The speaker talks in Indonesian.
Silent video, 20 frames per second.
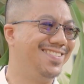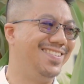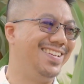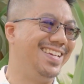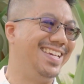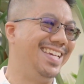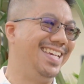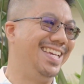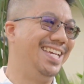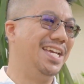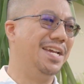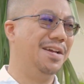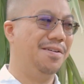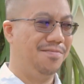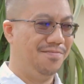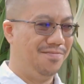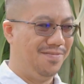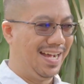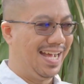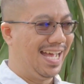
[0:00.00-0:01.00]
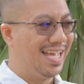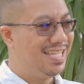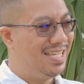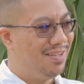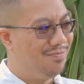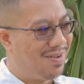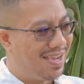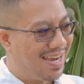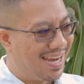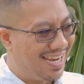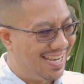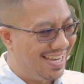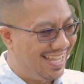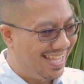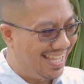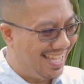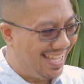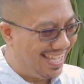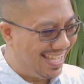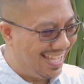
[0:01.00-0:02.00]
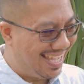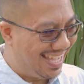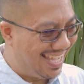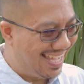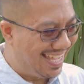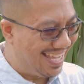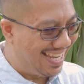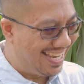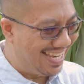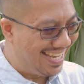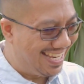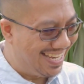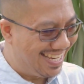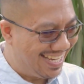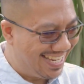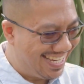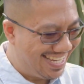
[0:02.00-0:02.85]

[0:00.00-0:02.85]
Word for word: Wih, makasih Para Den.